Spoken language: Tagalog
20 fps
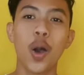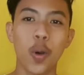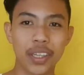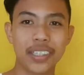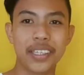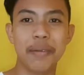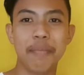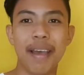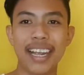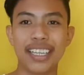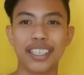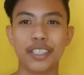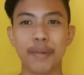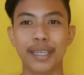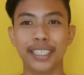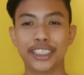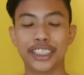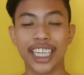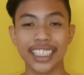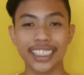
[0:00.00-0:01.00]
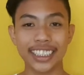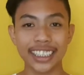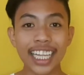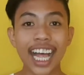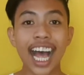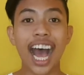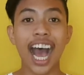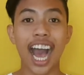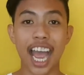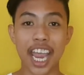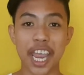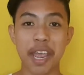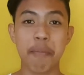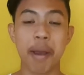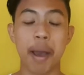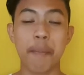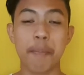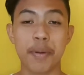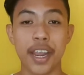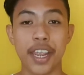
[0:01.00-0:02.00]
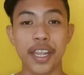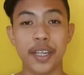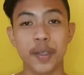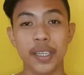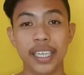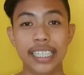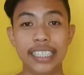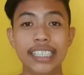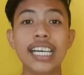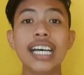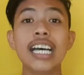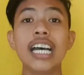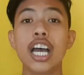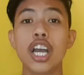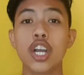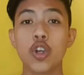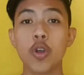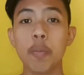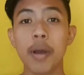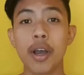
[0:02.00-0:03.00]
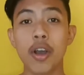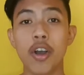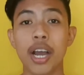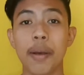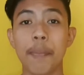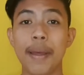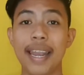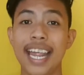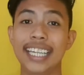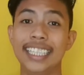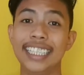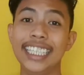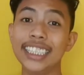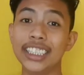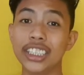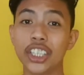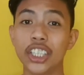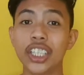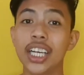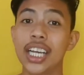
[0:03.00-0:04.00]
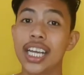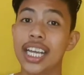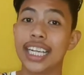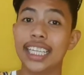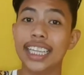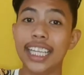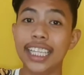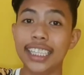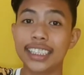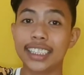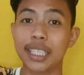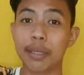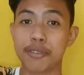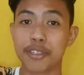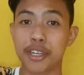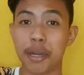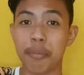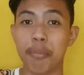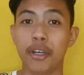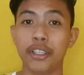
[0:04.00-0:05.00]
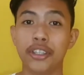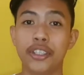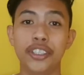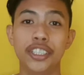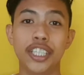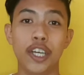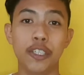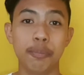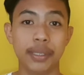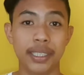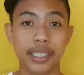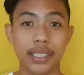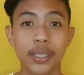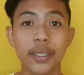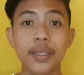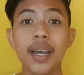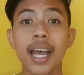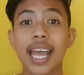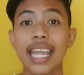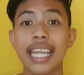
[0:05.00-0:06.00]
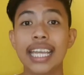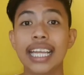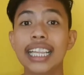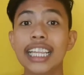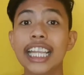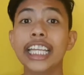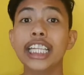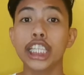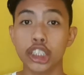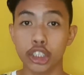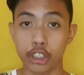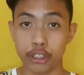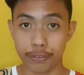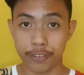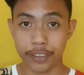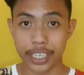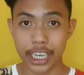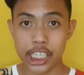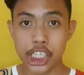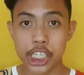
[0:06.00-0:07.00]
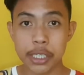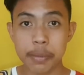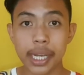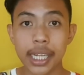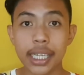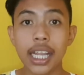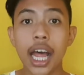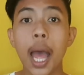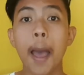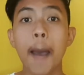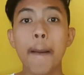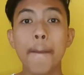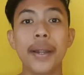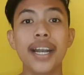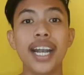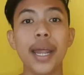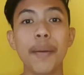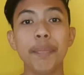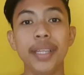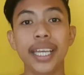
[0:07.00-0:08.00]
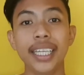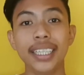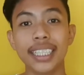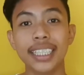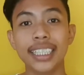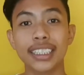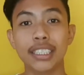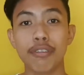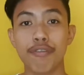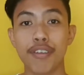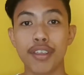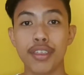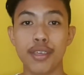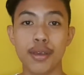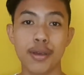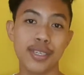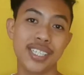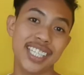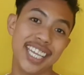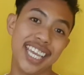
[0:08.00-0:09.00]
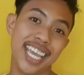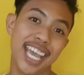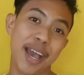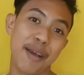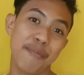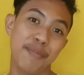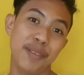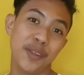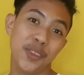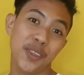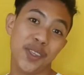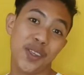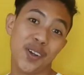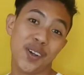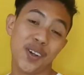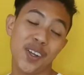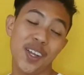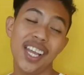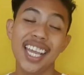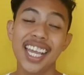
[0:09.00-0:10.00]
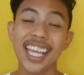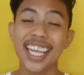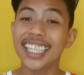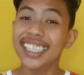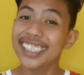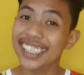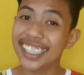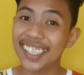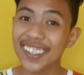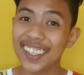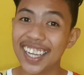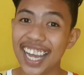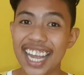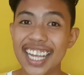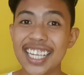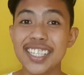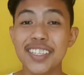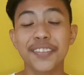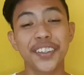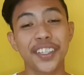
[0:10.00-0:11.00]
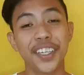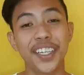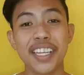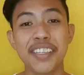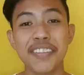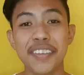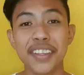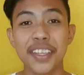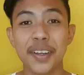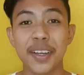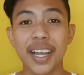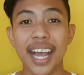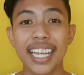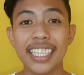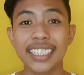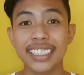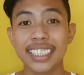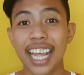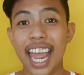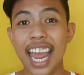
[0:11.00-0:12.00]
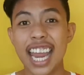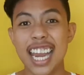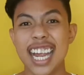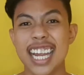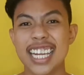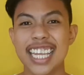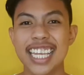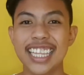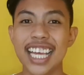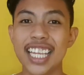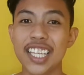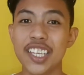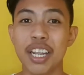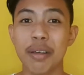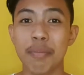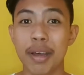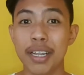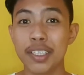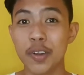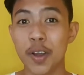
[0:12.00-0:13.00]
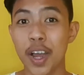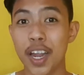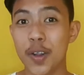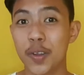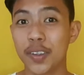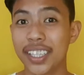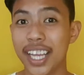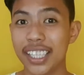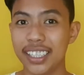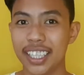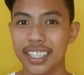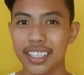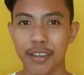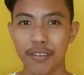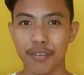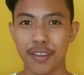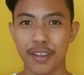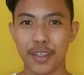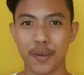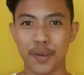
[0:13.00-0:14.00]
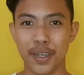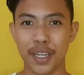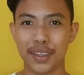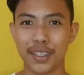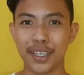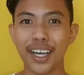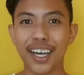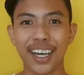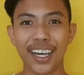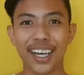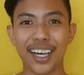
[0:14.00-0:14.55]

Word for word: Welcome back to my channel. I am Humphrey Kulita. Kung bawa ka pa lang dito, click the subscribe button down below, click the notification bell para updated ka sa videos na i-upload ko. So guys, for today's video guys, nakikita niyo naman kung anong title ng video na to.